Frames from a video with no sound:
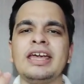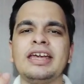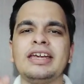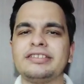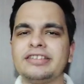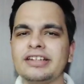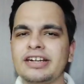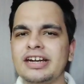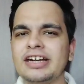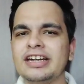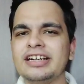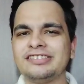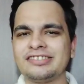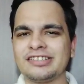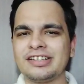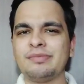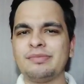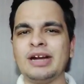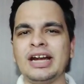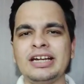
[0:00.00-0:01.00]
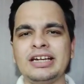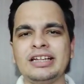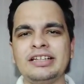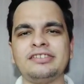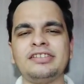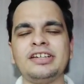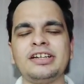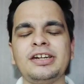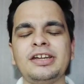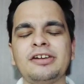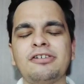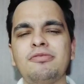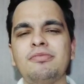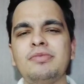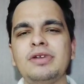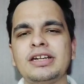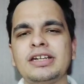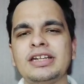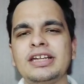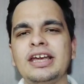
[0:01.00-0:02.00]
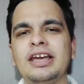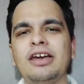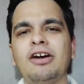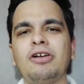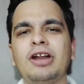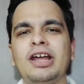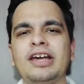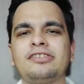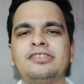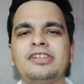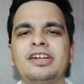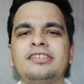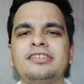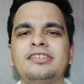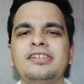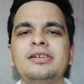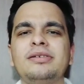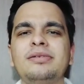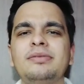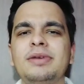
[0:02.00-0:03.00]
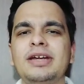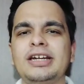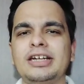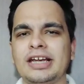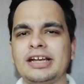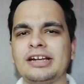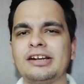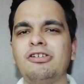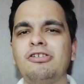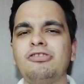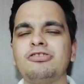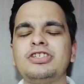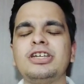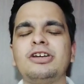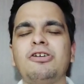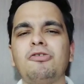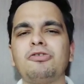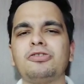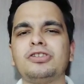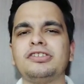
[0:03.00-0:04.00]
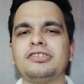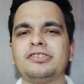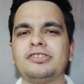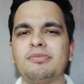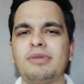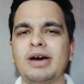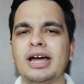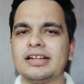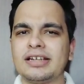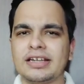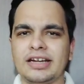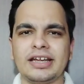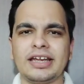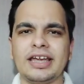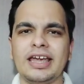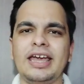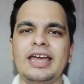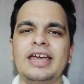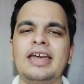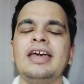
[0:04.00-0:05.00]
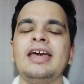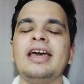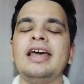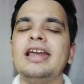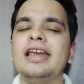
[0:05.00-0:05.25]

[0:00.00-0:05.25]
कितने निट्स की ब्राइटनेस देखने को मिल रही है और एक्सेक्सिंग में टेक्नोलॉजी कौन सा इस्तेमाल करा गया है